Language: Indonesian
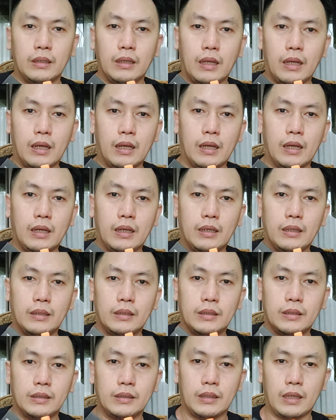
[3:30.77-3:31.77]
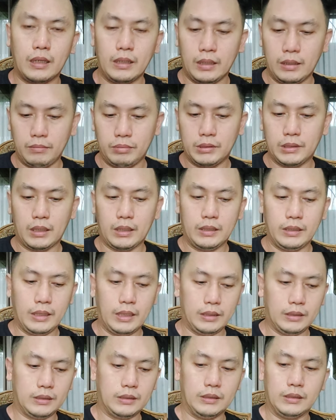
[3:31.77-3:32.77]
Nah, kalian bisa
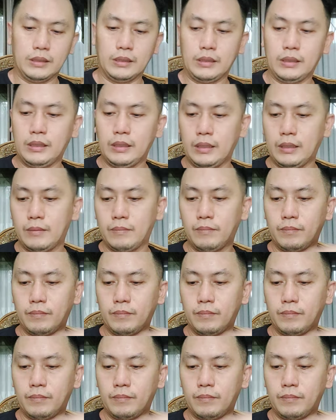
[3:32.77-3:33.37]
lihat sendiri